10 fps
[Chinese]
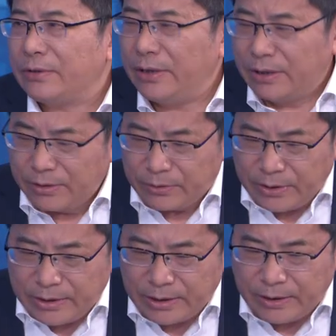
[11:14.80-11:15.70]
所以，
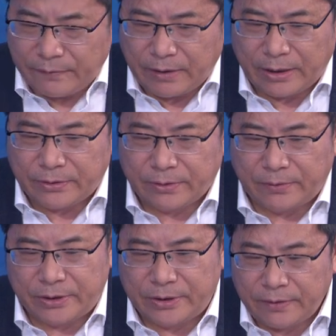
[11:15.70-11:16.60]
对一些地方来说，
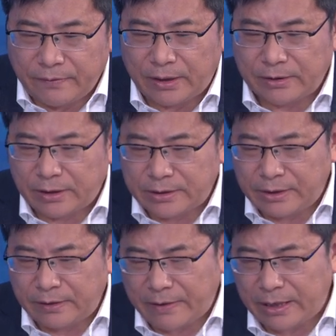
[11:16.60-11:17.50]
我希望当经
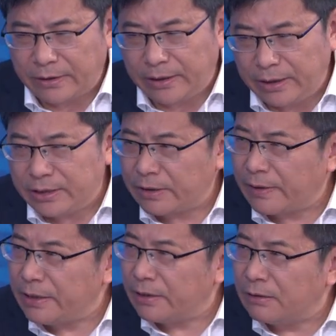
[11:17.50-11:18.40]
济发展到一定阶
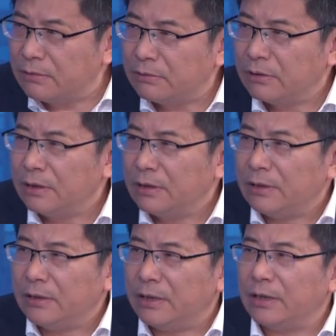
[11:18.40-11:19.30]
段以后，
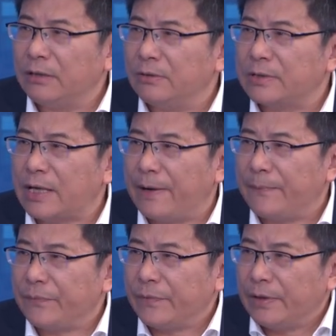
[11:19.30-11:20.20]
能够在
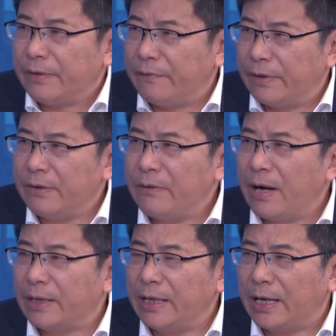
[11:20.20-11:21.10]
文
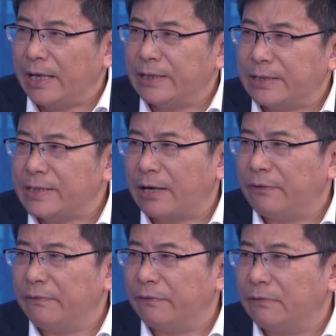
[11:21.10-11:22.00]
化内涵上下
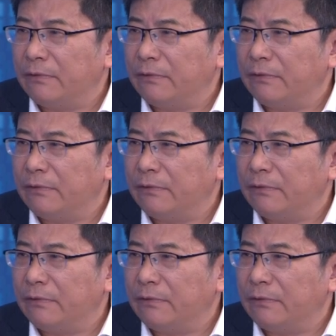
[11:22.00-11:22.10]
功夫，